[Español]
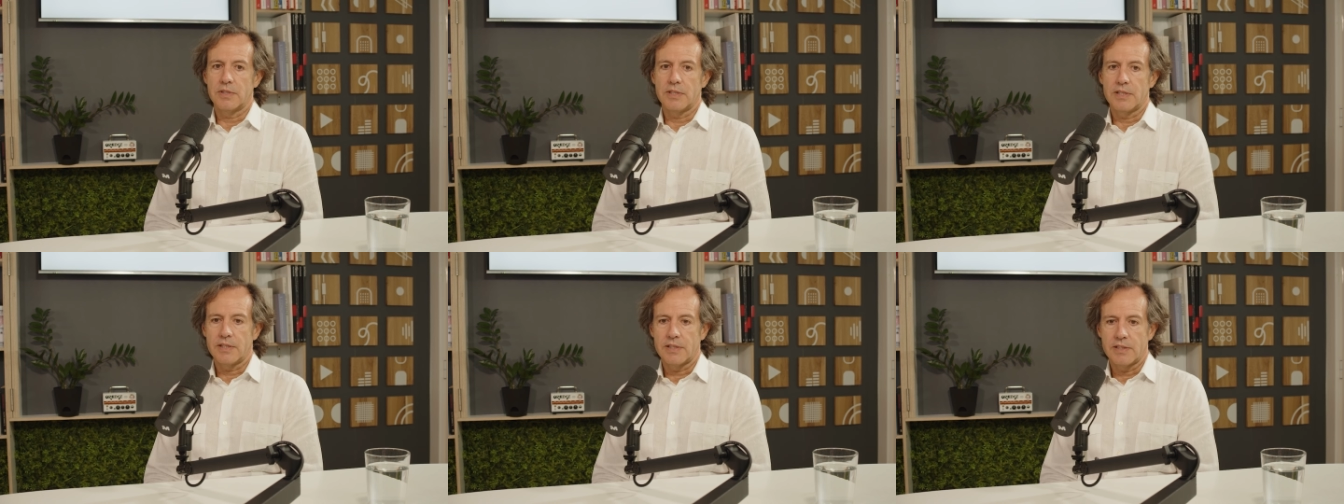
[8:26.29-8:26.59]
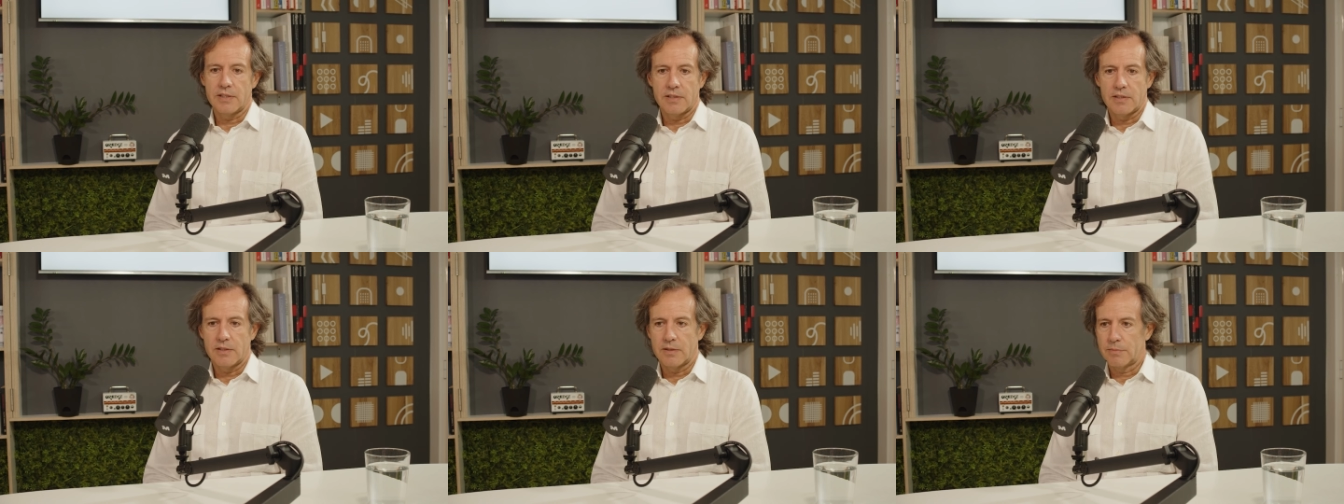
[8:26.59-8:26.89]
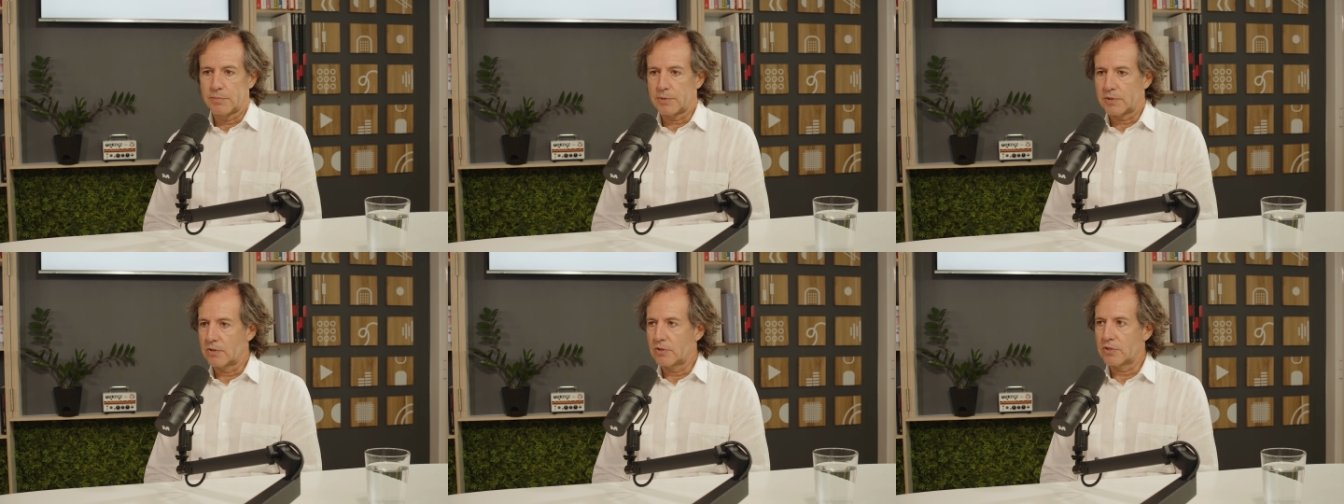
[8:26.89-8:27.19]

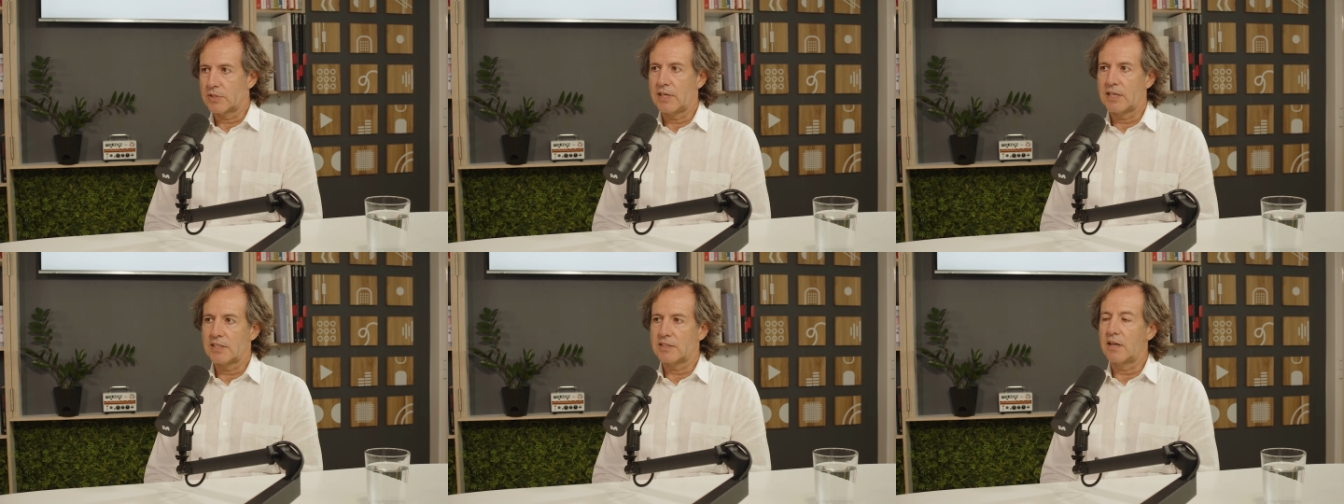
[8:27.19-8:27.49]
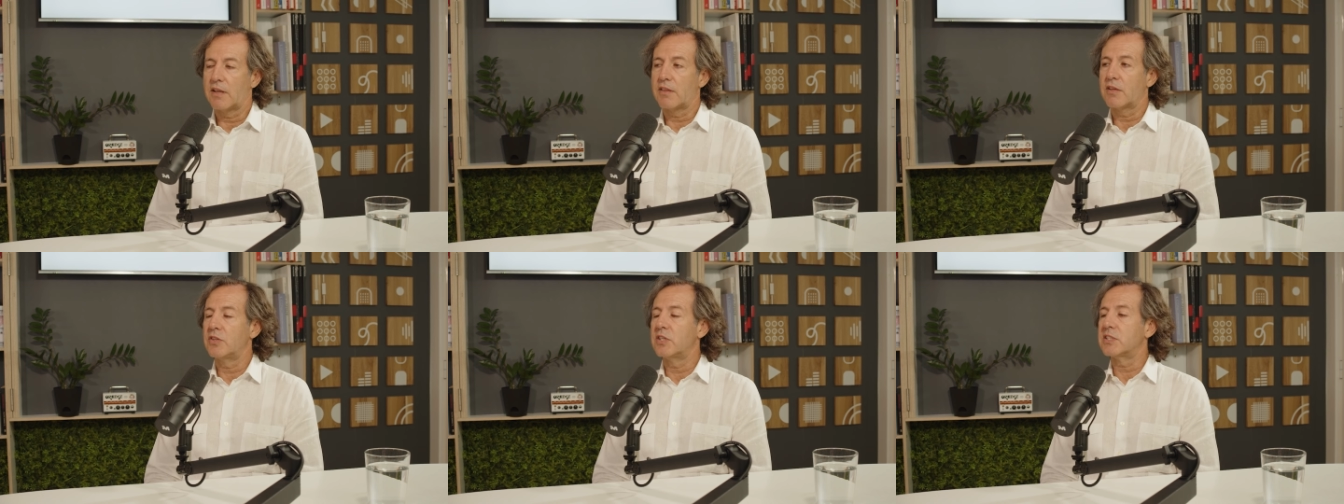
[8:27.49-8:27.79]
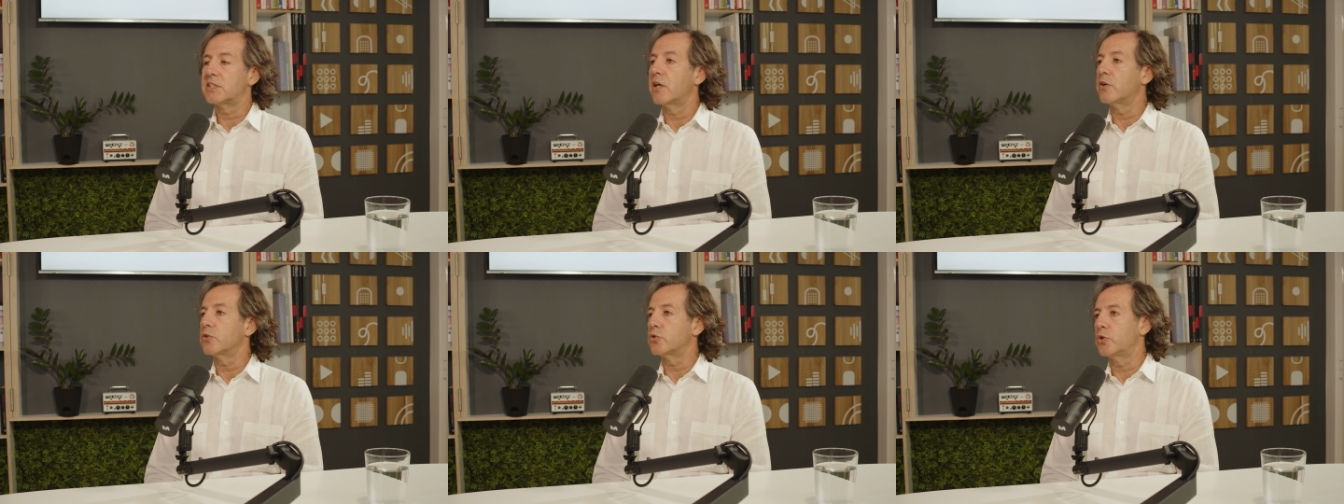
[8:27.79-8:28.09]
eh, pues no sé, la selección de
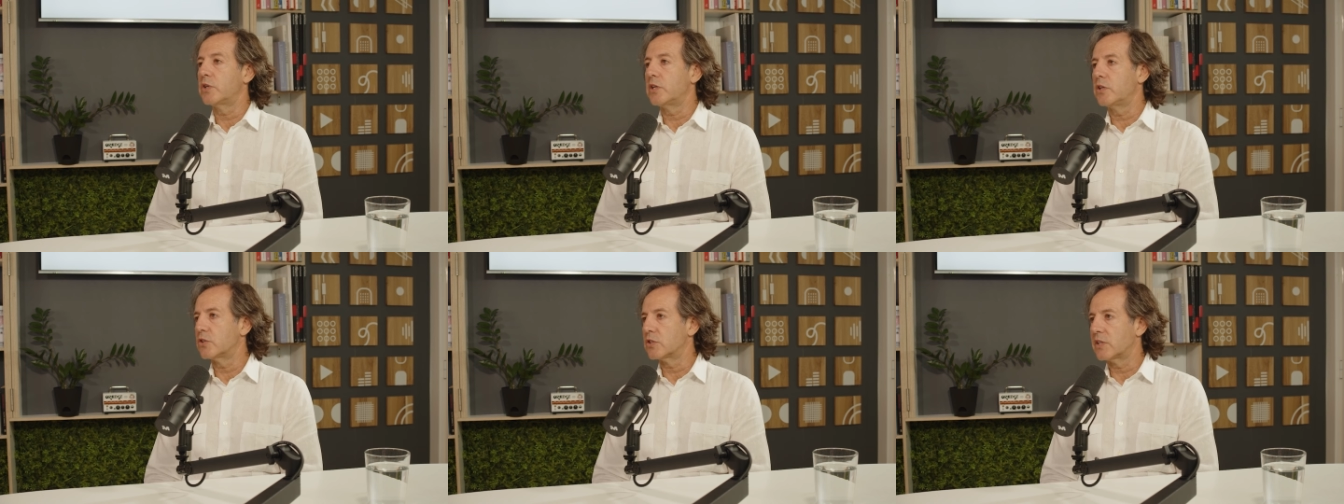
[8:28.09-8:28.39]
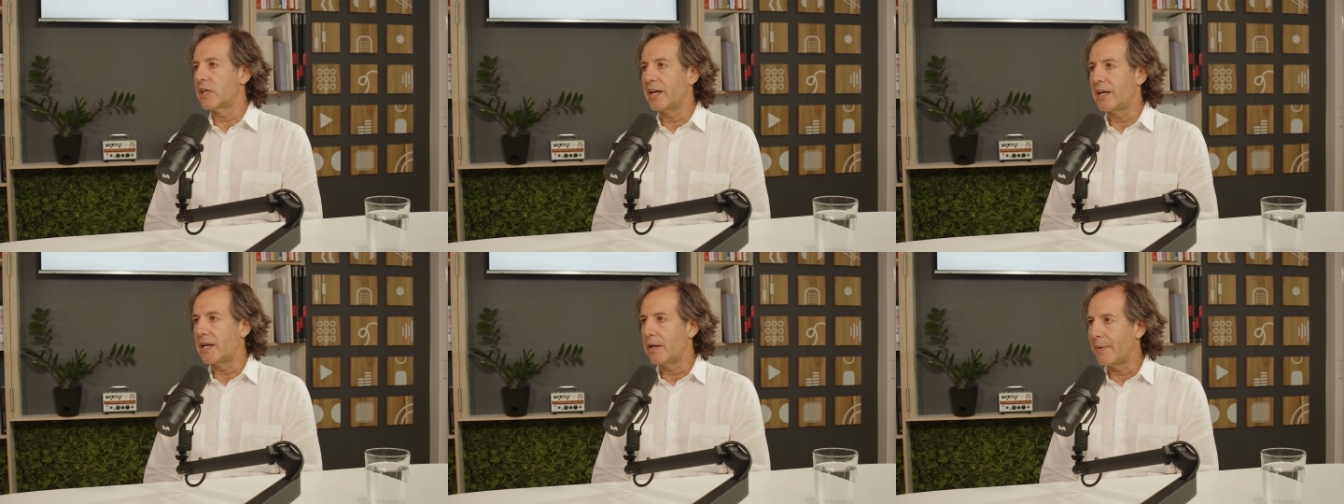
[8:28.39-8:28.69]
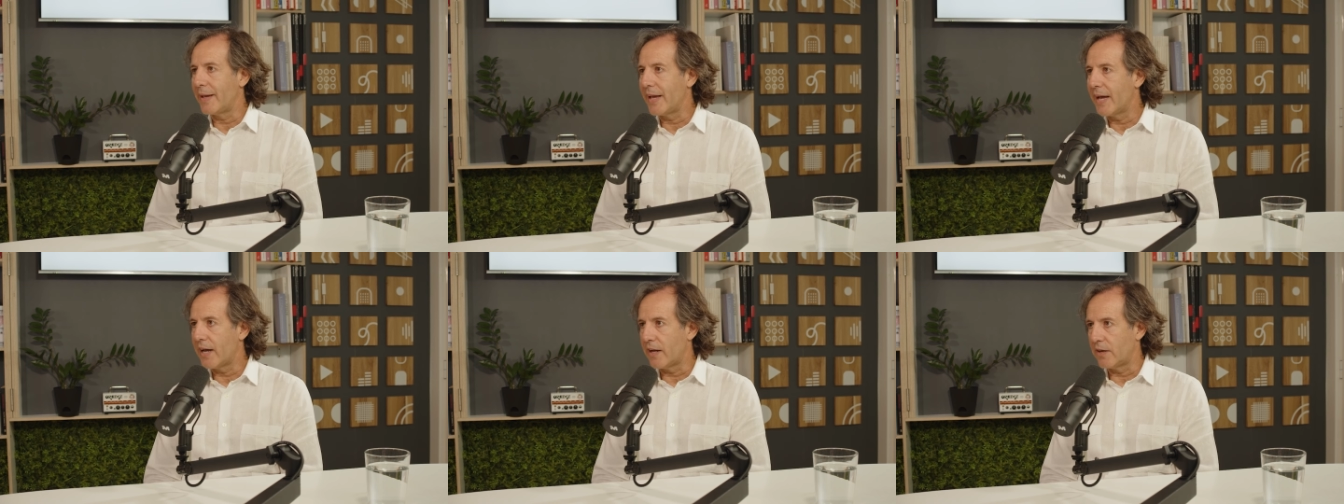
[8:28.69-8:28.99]
Estados Unidos de la
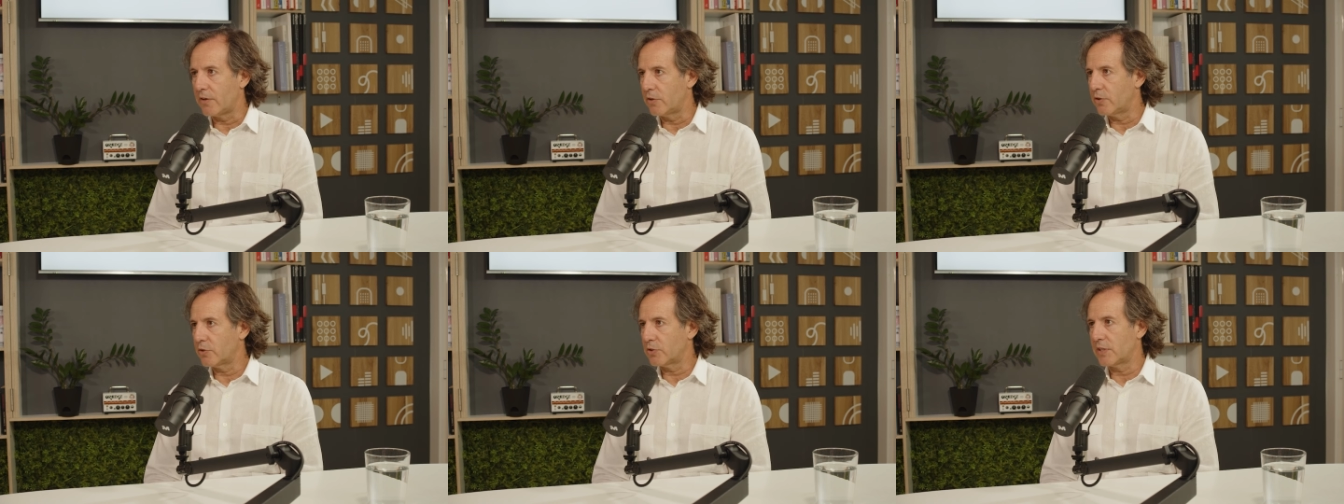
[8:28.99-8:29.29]
NBA, ¿no?